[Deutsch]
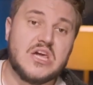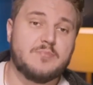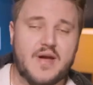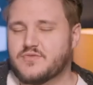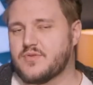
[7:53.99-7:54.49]

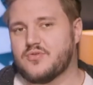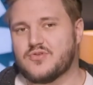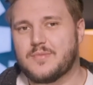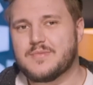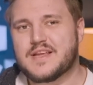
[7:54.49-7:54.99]

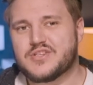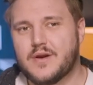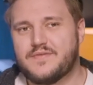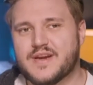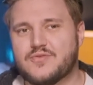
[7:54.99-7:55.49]
patreon.com slash
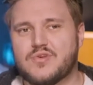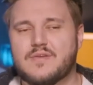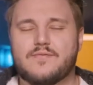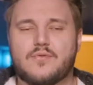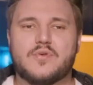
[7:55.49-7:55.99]

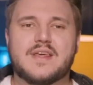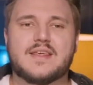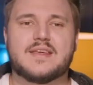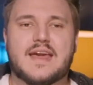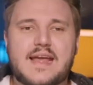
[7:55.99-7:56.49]
nerdfactory, wo
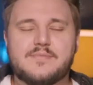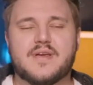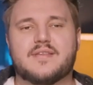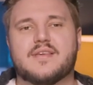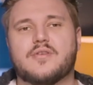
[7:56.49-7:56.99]
ich
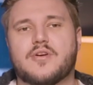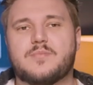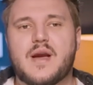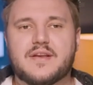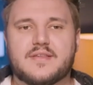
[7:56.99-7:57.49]
regelmäßig euch
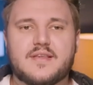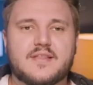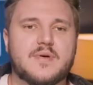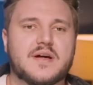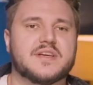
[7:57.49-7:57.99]

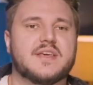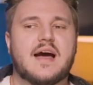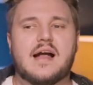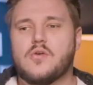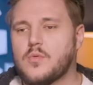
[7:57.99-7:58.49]

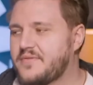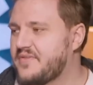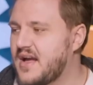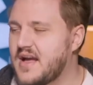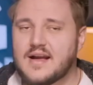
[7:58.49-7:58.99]
Behind-the-Scenes-Material,
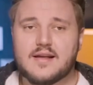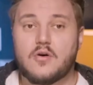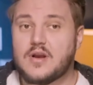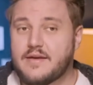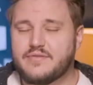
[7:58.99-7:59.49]
Umfragen,
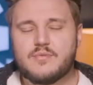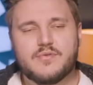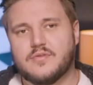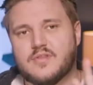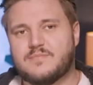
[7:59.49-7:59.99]
auch Livestreams und